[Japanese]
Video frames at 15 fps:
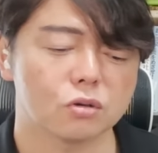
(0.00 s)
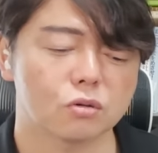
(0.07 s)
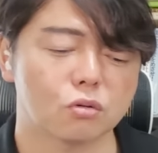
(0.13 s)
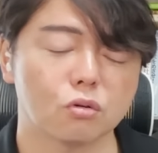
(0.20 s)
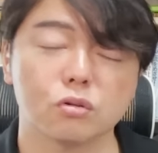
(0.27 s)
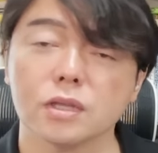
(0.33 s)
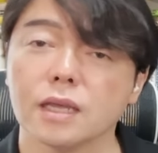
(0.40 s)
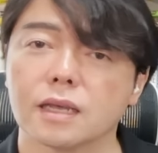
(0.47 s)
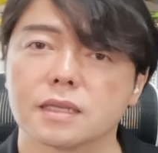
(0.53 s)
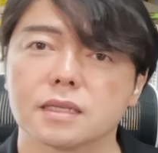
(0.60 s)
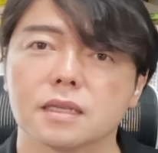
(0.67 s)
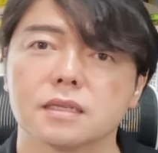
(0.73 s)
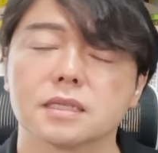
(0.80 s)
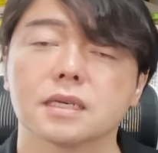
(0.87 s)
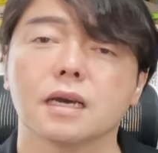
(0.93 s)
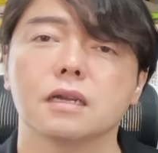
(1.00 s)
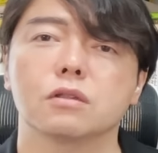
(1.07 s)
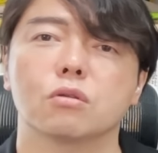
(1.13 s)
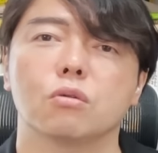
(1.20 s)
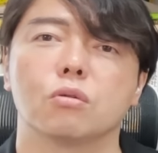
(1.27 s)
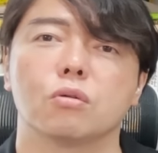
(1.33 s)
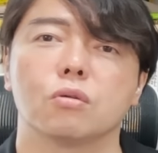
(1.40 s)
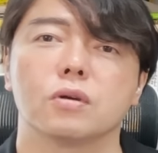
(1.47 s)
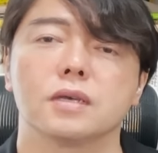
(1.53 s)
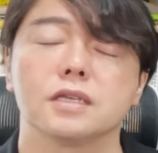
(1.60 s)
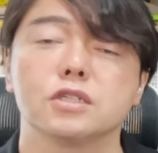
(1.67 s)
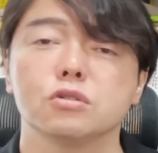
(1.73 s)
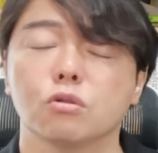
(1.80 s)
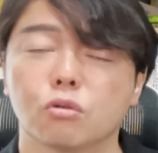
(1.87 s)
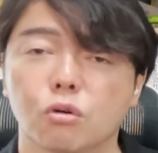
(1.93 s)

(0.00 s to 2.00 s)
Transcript: ここでしっかりと一応